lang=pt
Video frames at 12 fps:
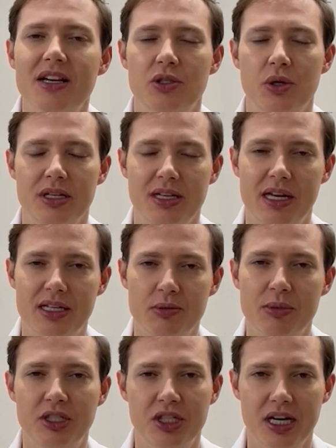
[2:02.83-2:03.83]
que são aquelas
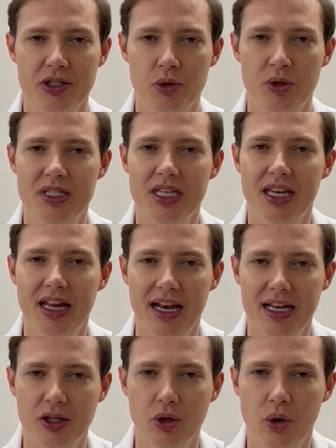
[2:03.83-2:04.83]
medicações
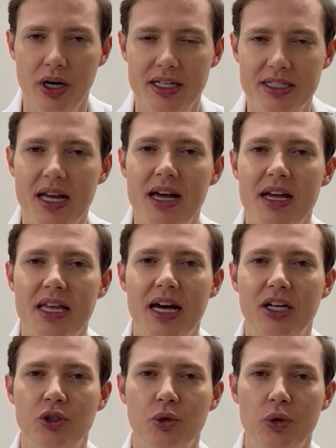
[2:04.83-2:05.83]
inalatórias que
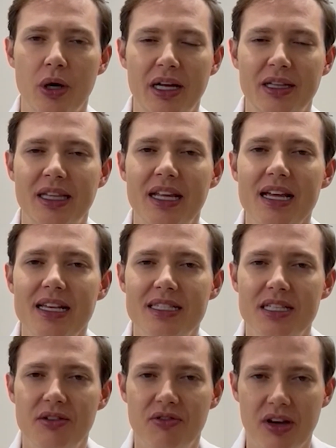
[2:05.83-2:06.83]
ajudam a
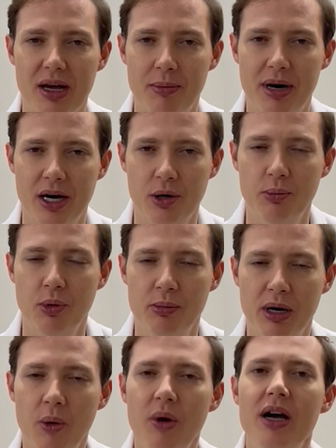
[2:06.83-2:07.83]
desinflamar o
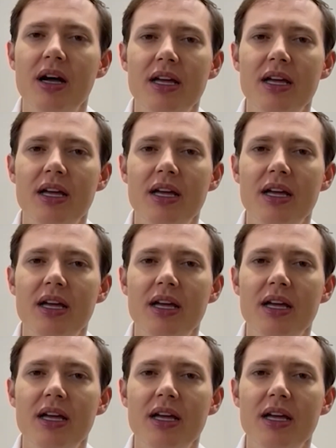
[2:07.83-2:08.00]
pulmão